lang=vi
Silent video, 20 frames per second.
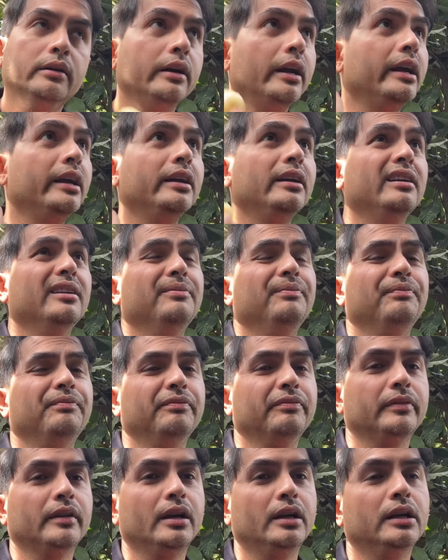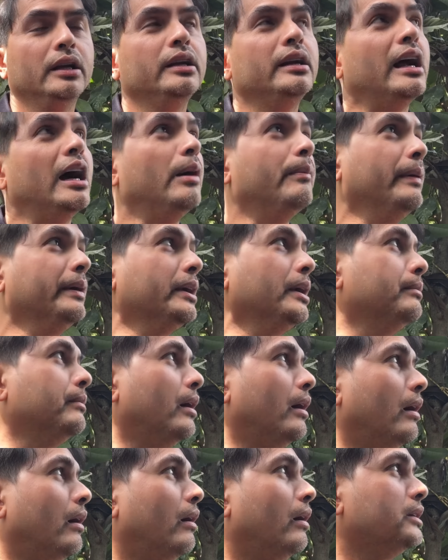Đi đi ra mấy cái
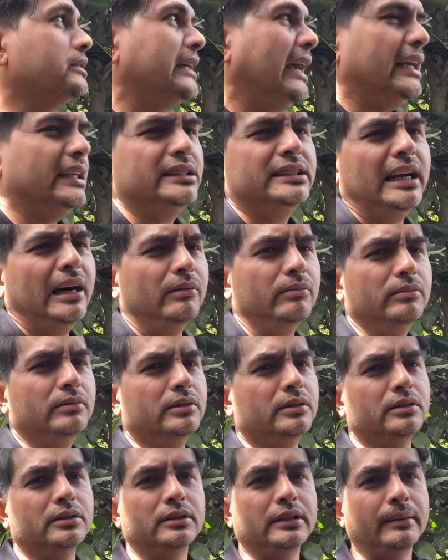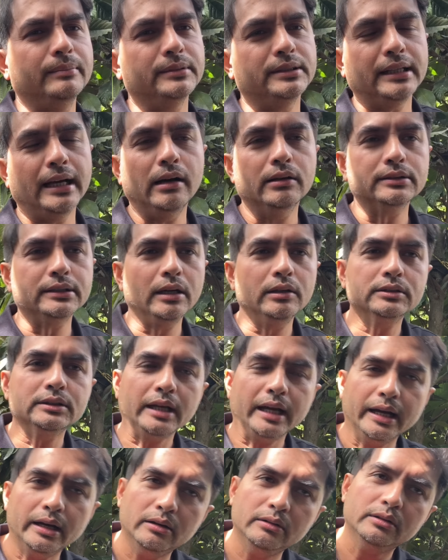mall sang trọng năm sao, sáu
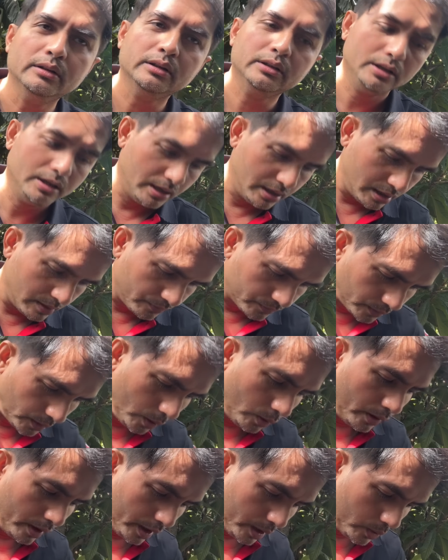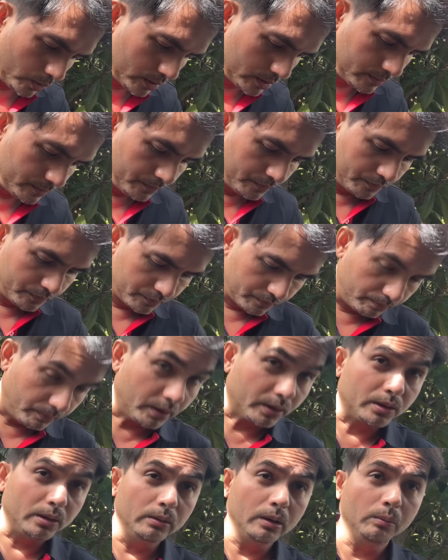sao rồi đồ hiệu á, mình
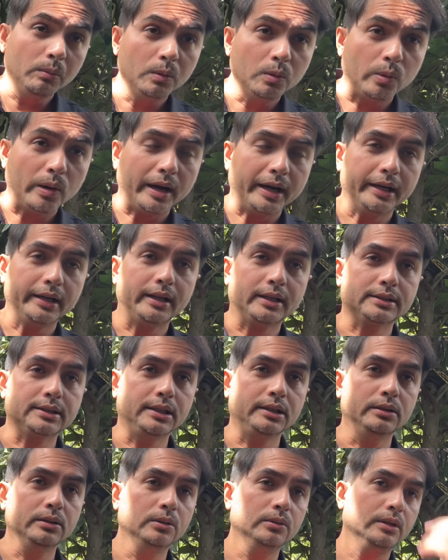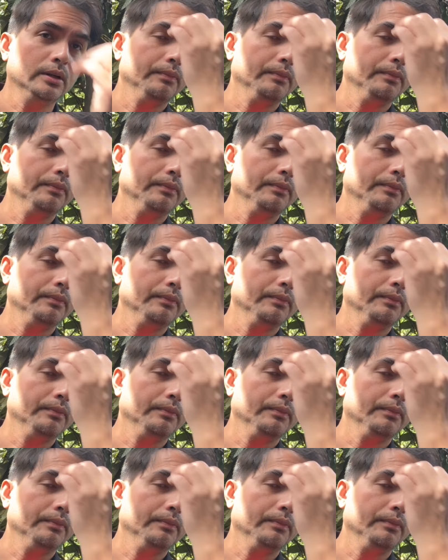cũng không muốn quay, thật sự luôn á.